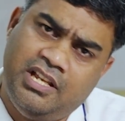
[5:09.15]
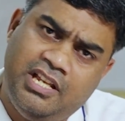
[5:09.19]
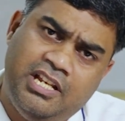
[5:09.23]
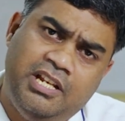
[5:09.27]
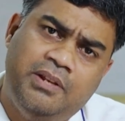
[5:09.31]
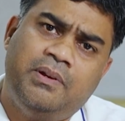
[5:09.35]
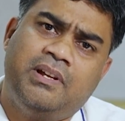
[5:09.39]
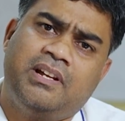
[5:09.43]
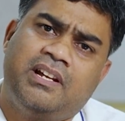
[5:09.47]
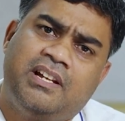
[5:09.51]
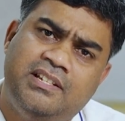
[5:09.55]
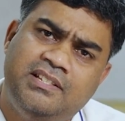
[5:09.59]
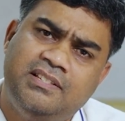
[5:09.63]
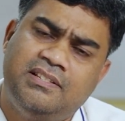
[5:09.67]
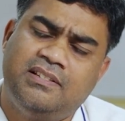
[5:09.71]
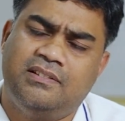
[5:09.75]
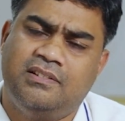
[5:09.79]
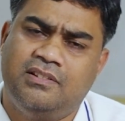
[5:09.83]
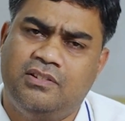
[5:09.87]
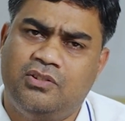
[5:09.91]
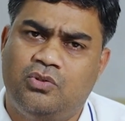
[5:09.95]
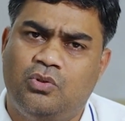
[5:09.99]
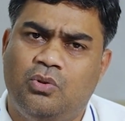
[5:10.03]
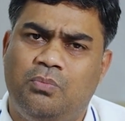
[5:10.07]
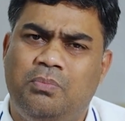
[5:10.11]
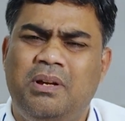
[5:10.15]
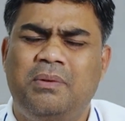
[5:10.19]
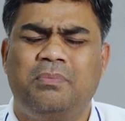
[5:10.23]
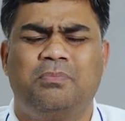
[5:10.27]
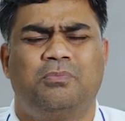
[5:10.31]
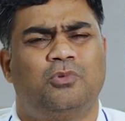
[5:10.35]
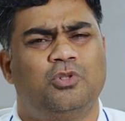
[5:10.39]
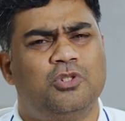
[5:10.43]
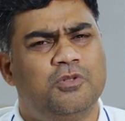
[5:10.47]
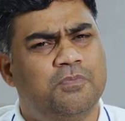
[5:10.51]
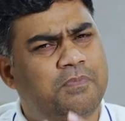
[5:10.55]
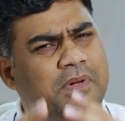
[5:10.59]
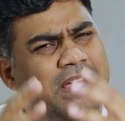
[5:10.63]
एनी वे गाइज सो मैं
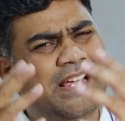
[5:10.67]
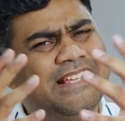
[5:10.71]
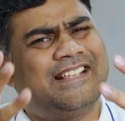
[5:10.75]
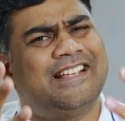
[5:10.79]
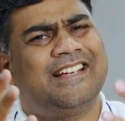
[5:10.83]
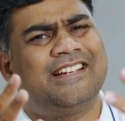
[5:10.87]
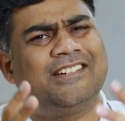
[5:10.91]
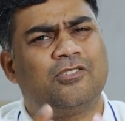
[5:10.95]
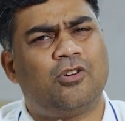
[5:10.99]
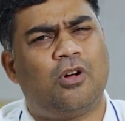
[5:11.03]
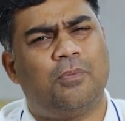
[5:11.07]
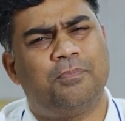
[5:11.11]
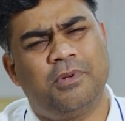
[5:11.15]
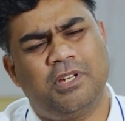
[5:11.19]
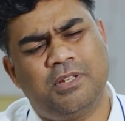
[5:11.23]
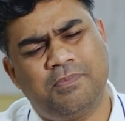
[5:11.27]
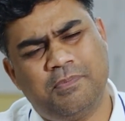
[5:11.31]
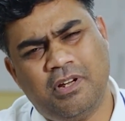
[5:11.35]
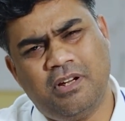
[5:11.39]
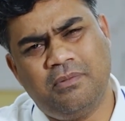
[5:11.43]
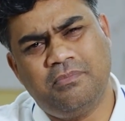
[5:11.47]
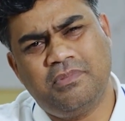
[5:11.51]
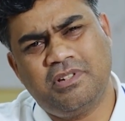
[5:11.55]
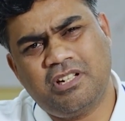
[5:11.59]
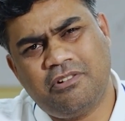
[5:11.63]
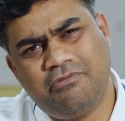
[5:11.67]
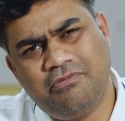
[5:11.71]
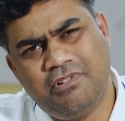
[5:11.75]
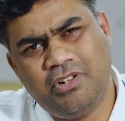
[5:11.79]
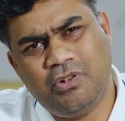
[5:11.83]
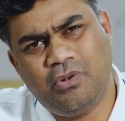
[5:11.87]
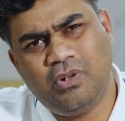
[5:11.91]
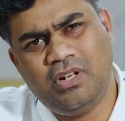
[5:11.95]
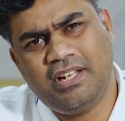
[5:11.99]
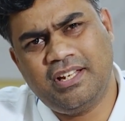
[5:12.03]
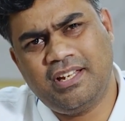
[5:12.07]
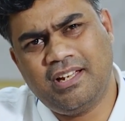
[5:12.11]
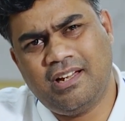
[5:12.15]
कुछ बेसिक टॉपिक पे हमेशा
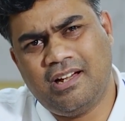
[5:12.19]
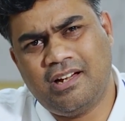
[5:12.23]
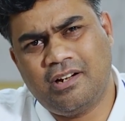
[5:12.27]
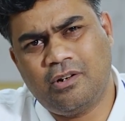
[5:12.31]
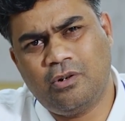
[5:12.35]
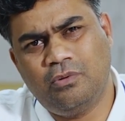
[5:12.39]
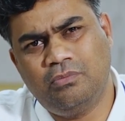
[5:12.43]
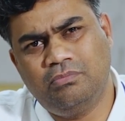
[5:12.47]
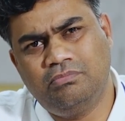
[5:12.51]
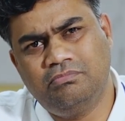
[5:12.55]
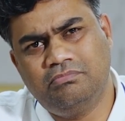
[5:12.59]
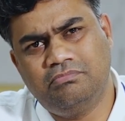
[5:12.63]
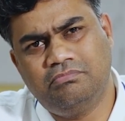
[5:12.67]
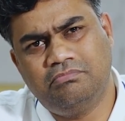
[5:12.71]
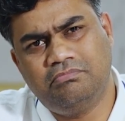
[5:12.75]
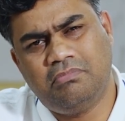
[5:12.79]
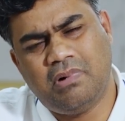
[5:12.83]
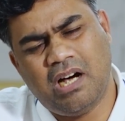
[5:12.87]
वीडियो लेके आ रहा हूँ